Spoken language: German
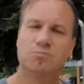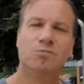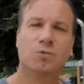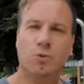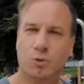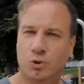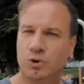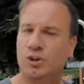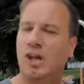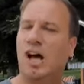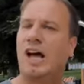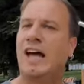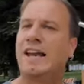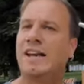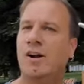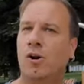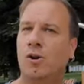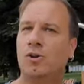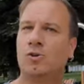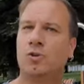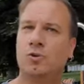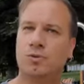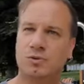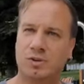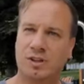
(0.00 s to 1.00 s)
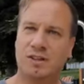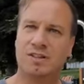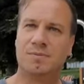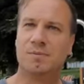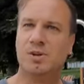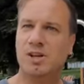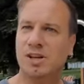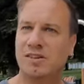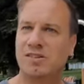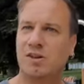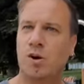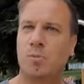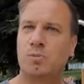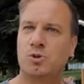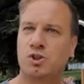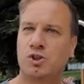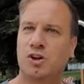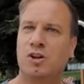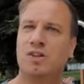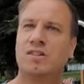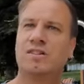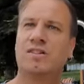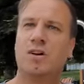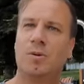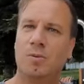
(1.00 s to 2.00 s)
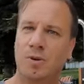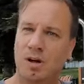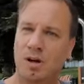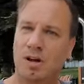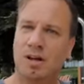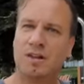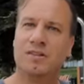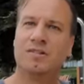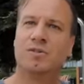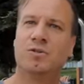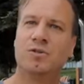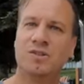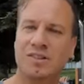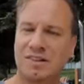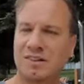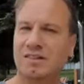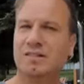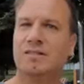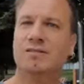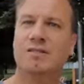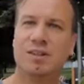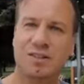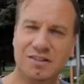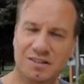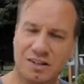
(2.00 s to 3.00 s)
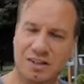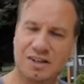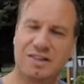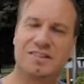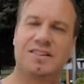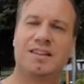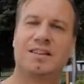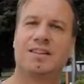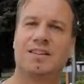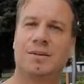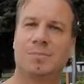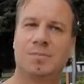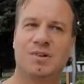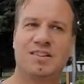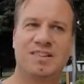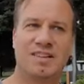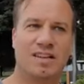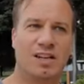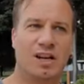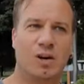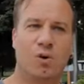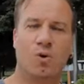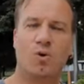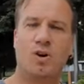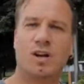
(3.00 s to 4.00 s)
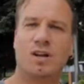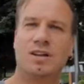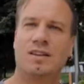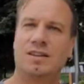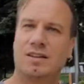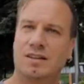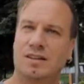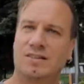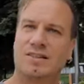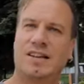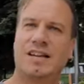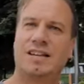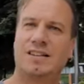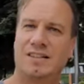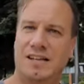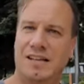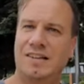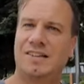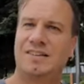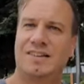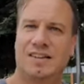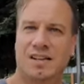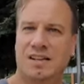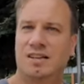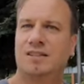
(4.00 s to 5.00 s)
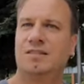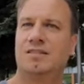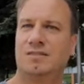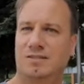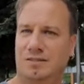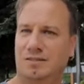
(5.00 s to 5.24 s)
Unter Einhaltung des Mindestabstands, aber ansonsten ist er das jetzt ein bisschen gelockert seit gestern.